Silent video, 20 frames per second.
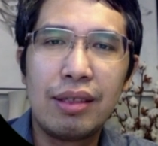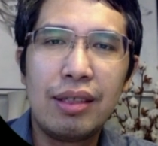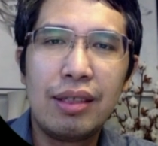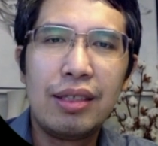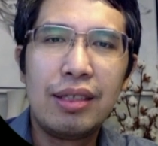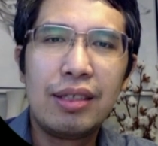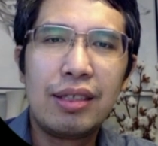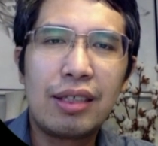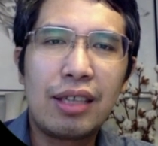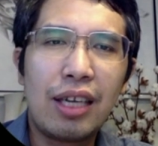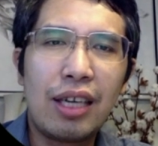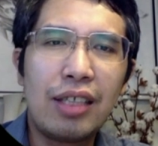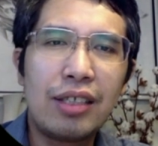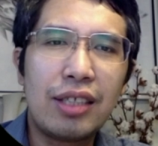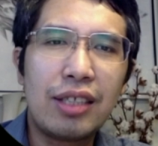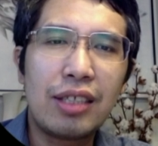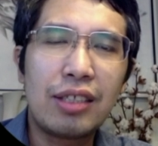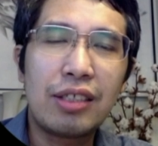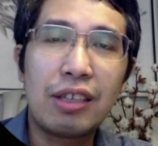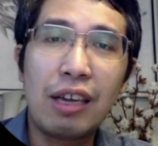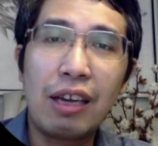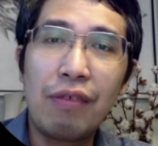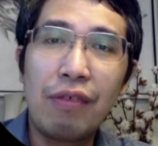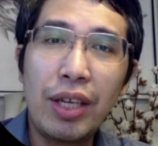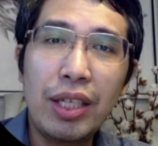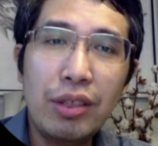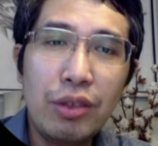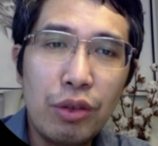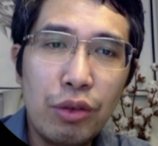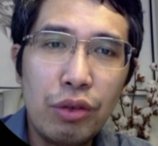raises
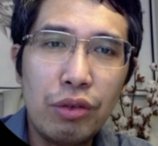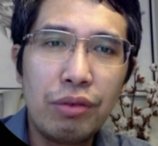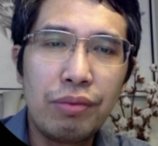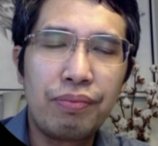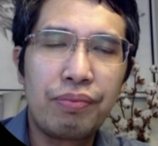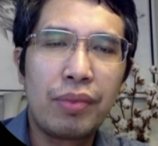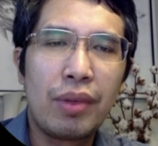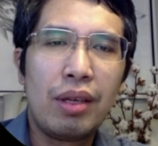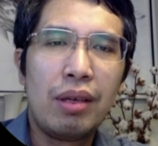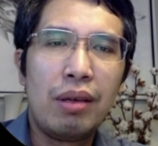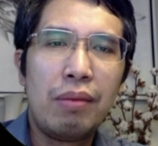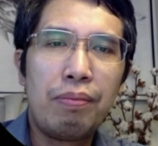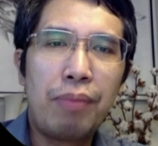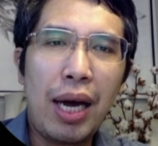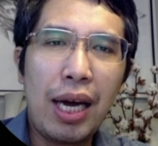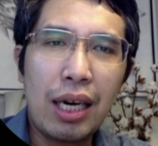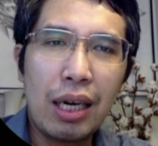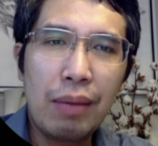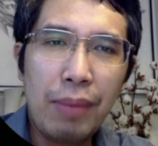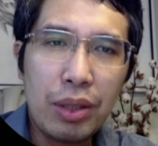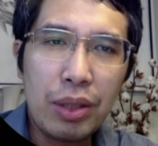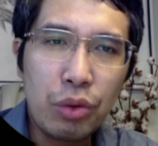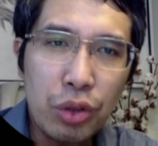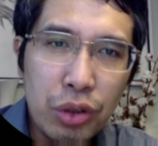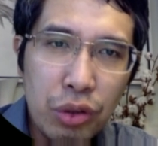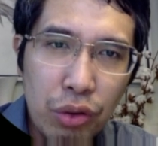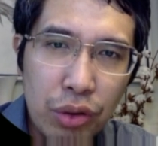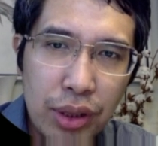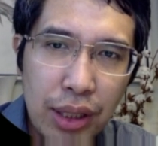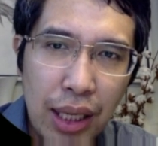revenue para
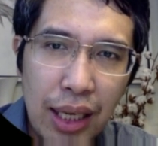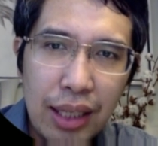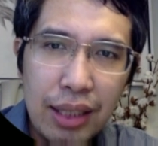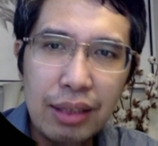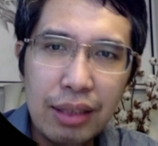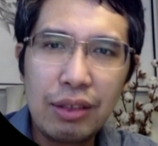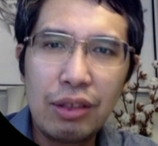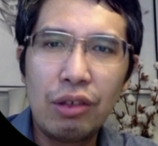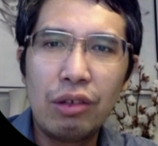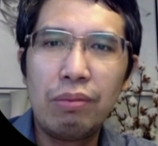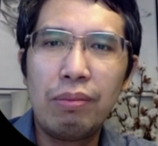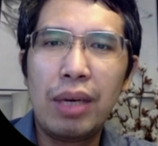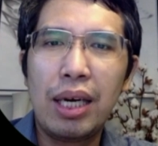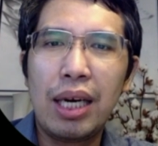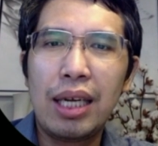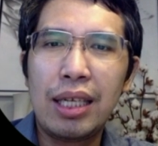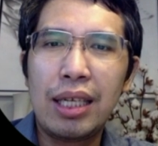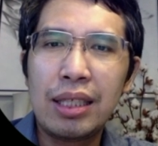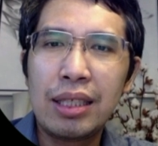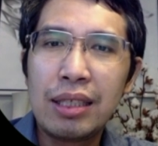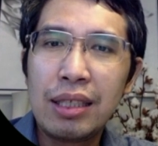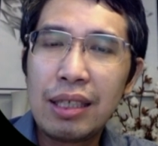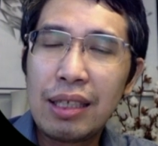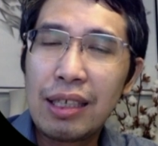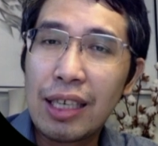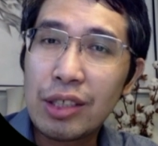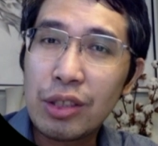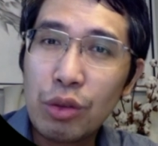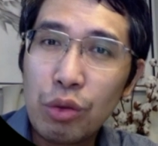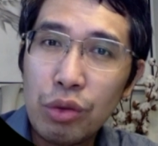matustusan yung mga
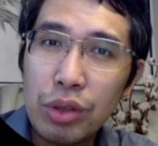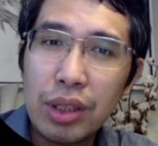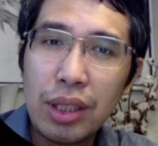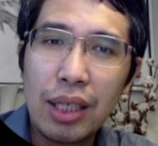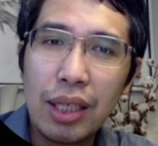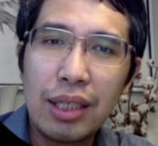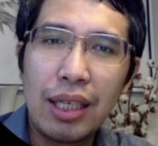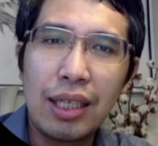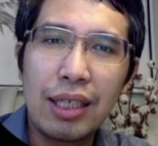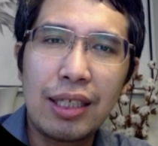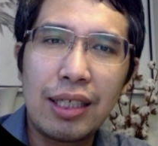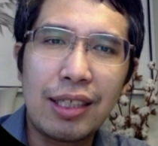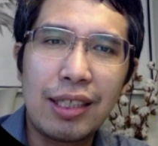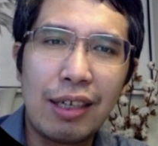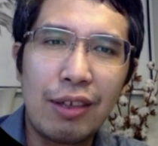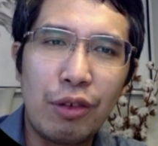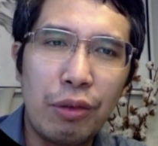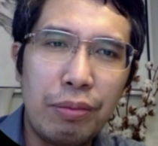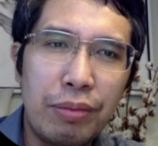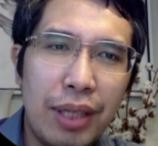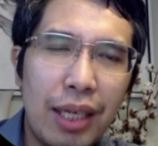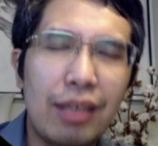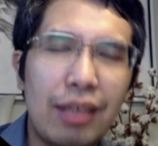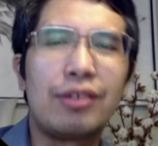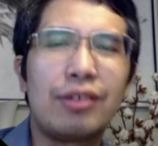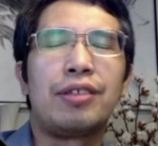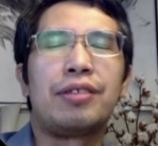gastusin ng isang gobyerno.